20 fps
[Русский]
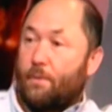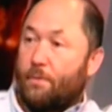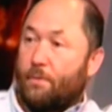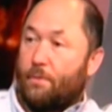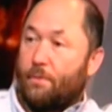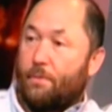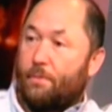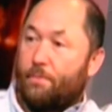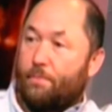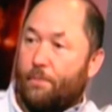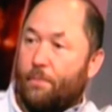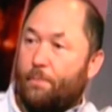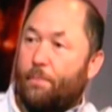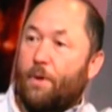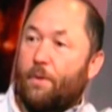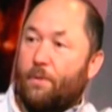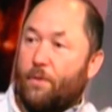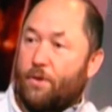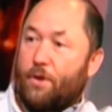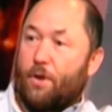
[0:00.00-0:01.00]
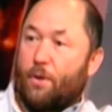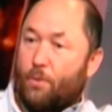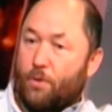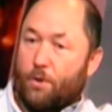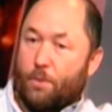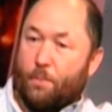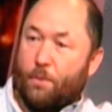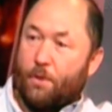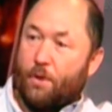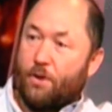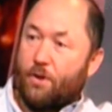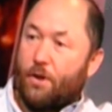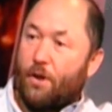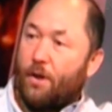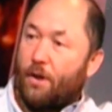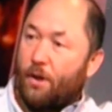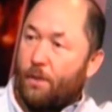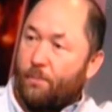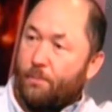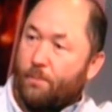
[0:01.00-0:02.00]
э, э, на первый шаг уже
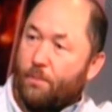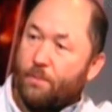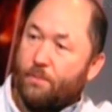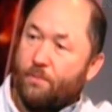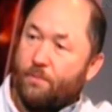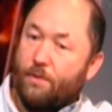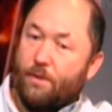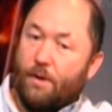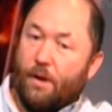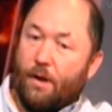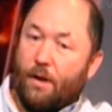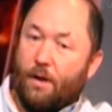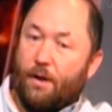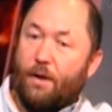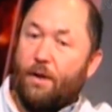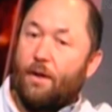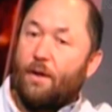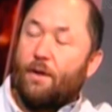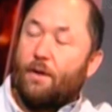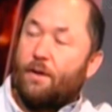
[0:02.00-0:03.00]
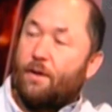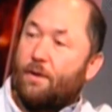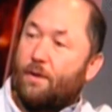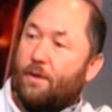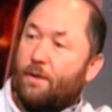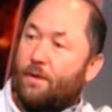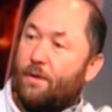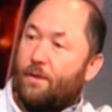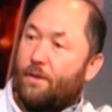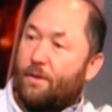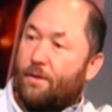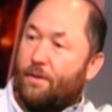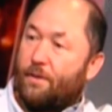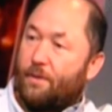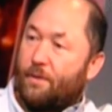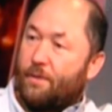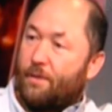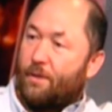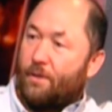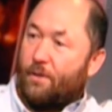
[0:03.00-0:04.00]
поддержали, нам вот, выделили
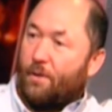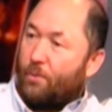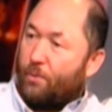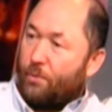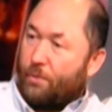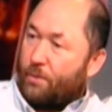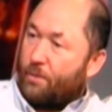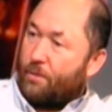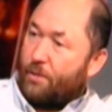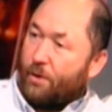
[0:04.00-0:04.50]
э, какую-то